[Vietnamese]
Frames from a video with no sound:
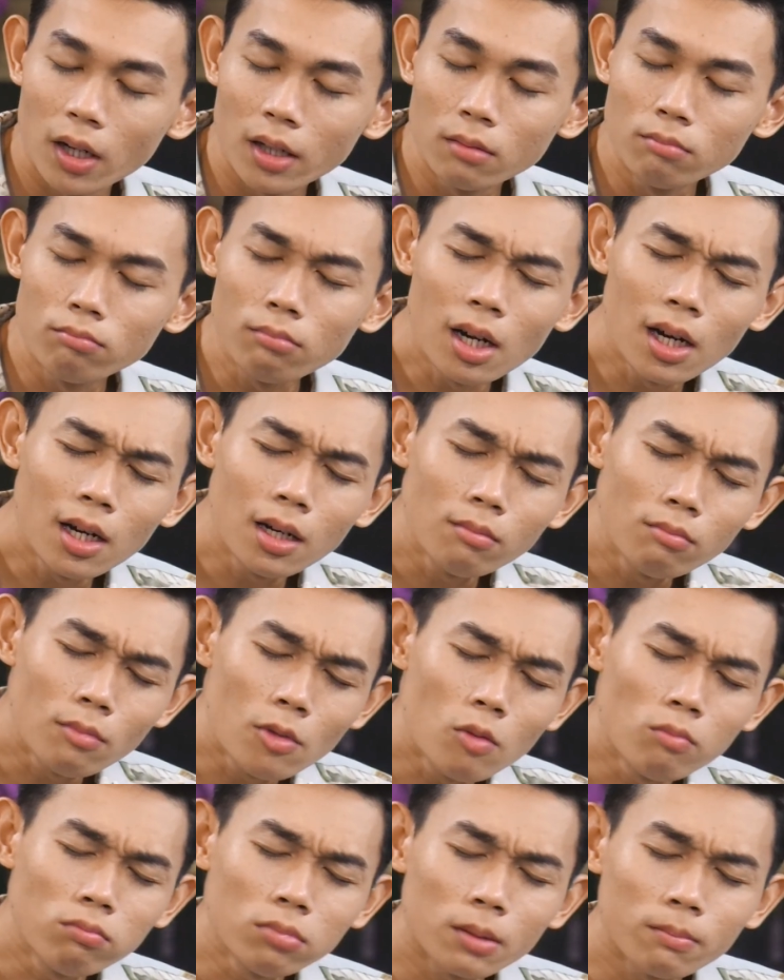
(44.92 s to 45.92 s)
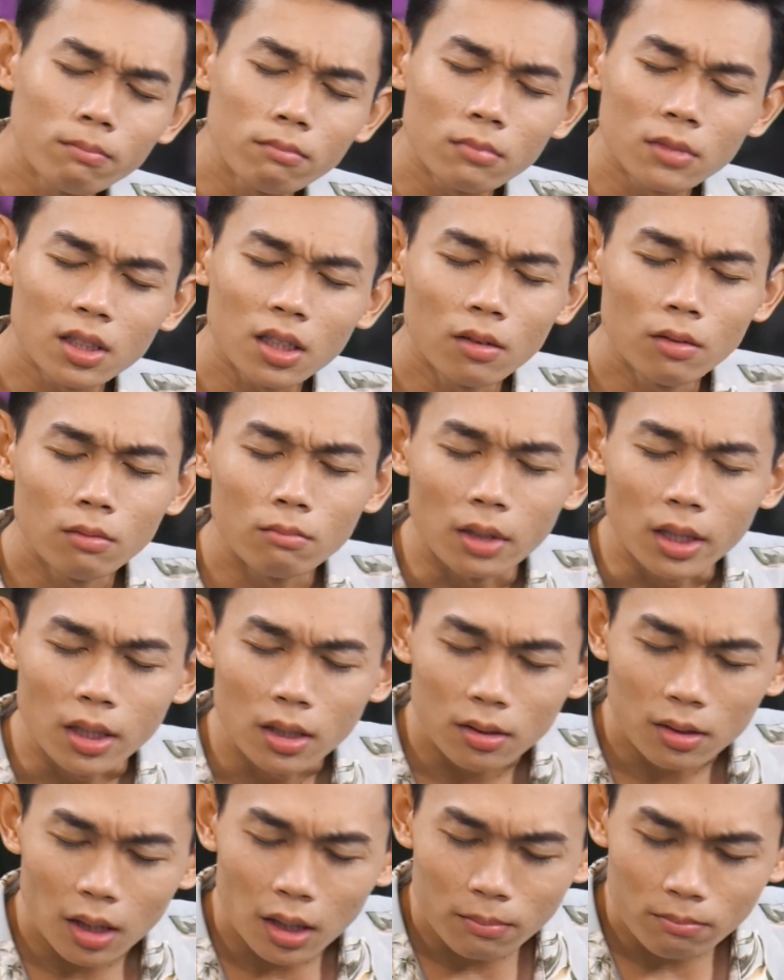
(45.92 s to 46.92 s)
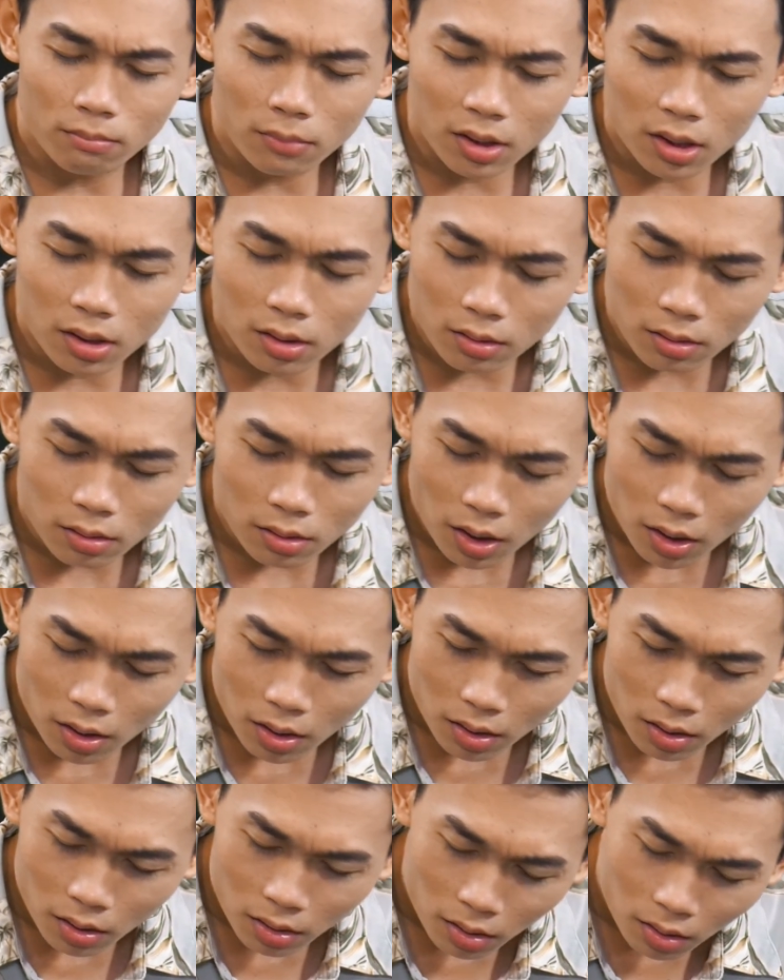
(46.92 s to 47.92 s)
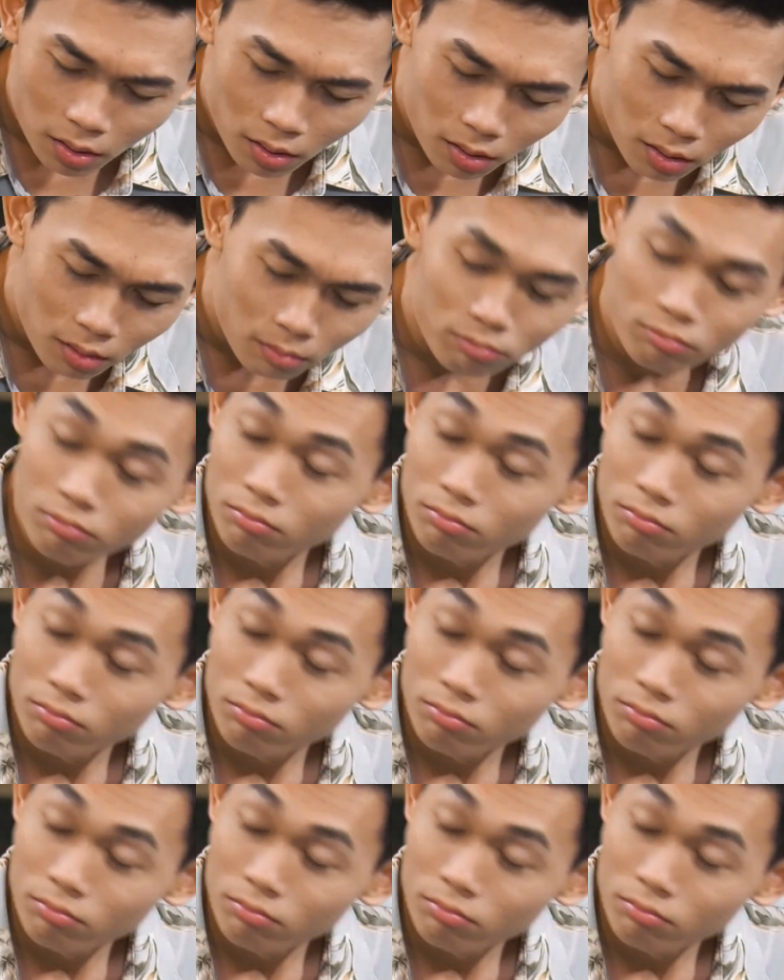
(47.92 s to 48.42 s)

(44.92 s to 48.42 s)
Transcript: hai ba bốn năm sáu bảy tám chín ờ,